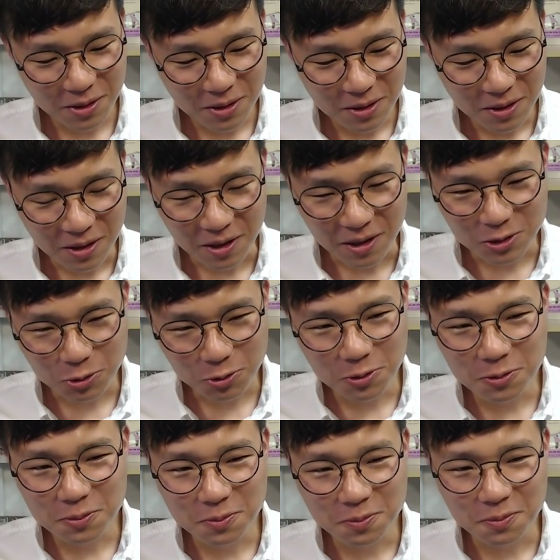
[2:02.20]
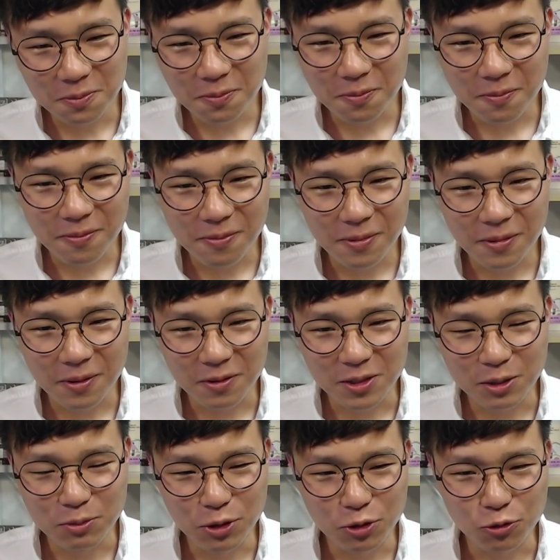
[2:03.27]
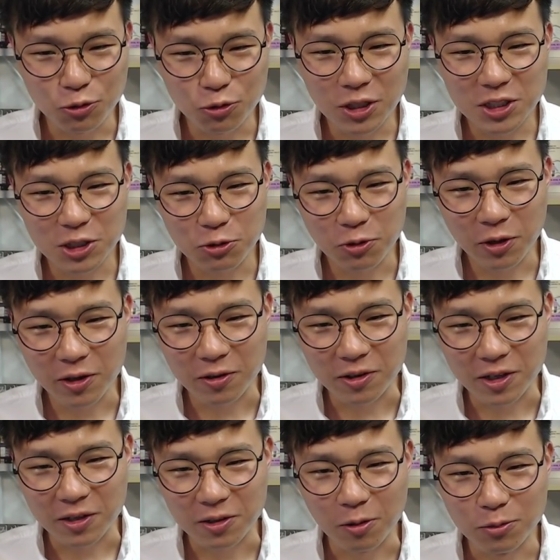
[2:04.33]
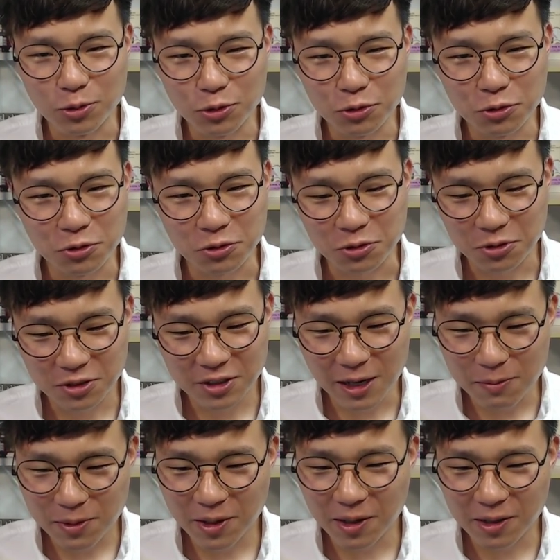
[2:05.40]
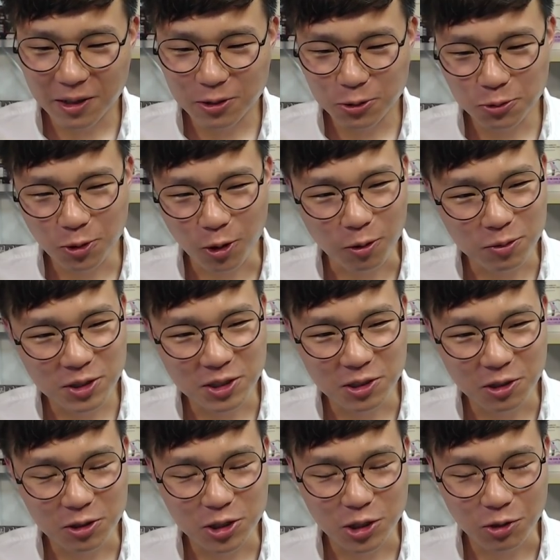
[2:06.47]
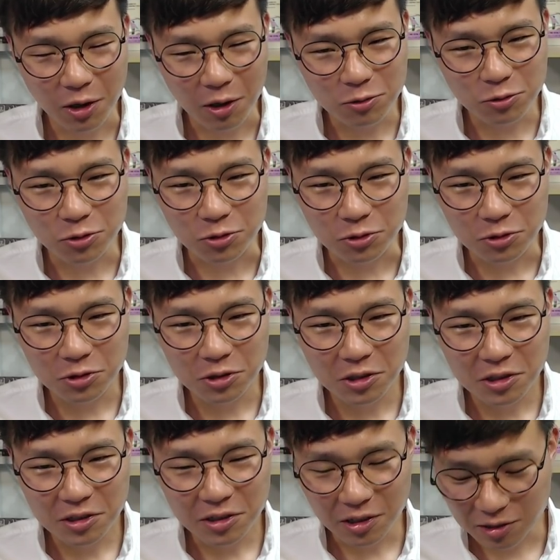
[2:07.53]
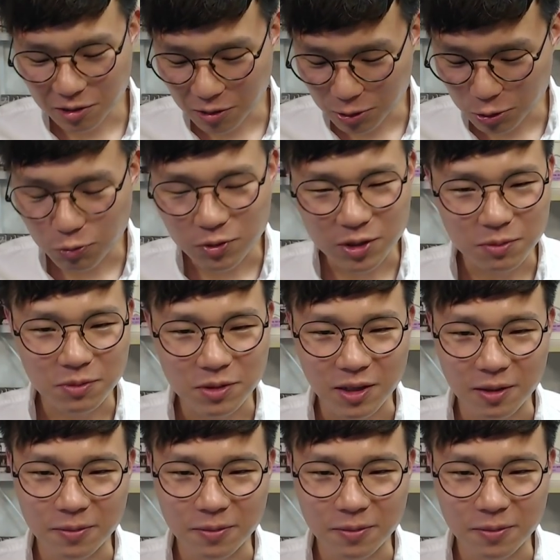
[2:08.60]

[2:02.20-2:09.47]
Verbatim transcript: 아, 조금 어, 기분이 좀 우울해지기도 해요. 예, 너무 삶이라는 게 좀 덧없이 느껴지기도 하고 그런 게 좀 있습니다.